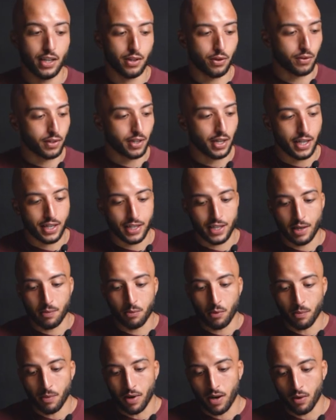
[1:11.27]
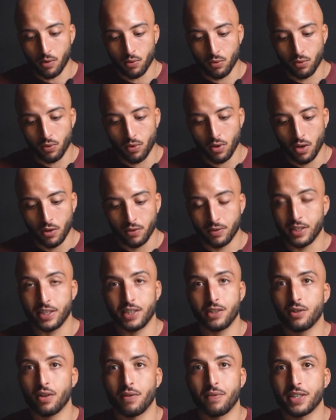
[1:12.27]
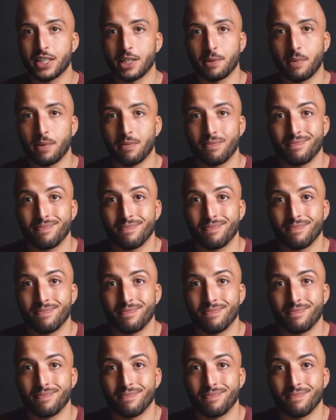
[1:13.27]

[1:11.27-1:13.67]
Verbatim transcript: Donc il y a un moment où une décision, en fait, ça,